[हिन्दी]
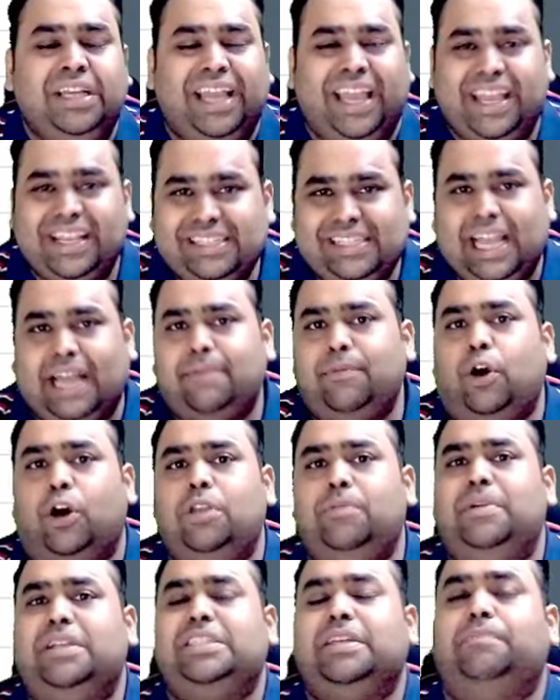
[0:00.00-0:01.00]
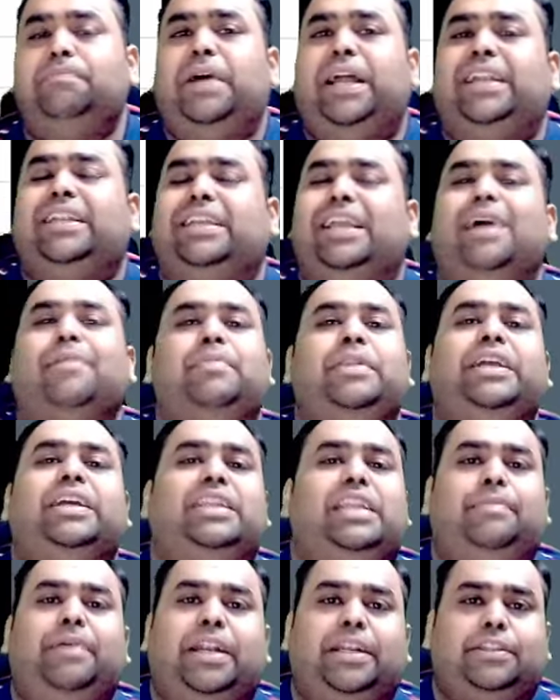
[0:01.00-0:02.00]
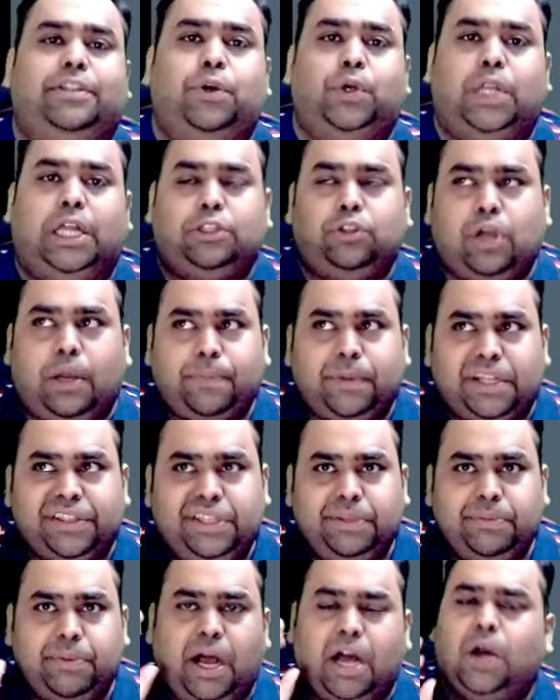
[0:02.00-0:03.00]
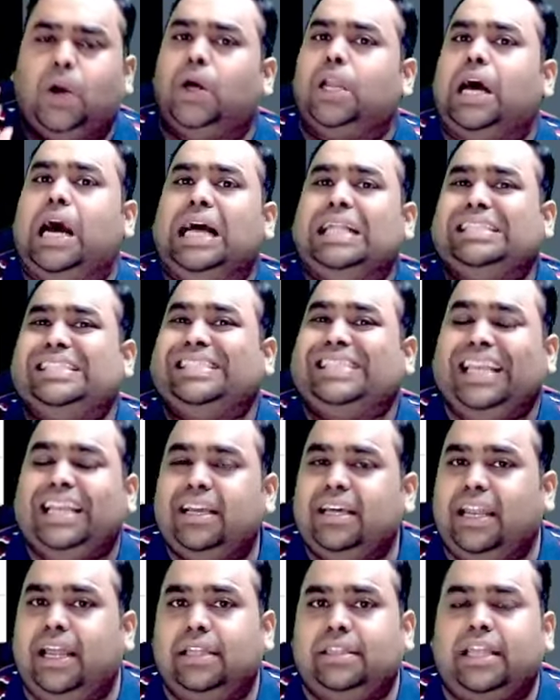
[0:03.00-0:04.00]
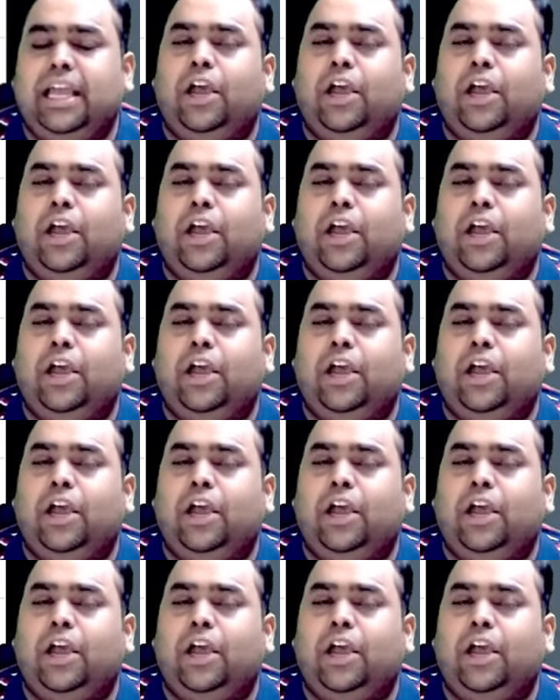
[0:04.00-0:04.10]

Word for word: एग्जाम हॉल में जब बैठ के आप लिखने बैठते हो ना तो आपका दिमाग और हाथ सिंक रहता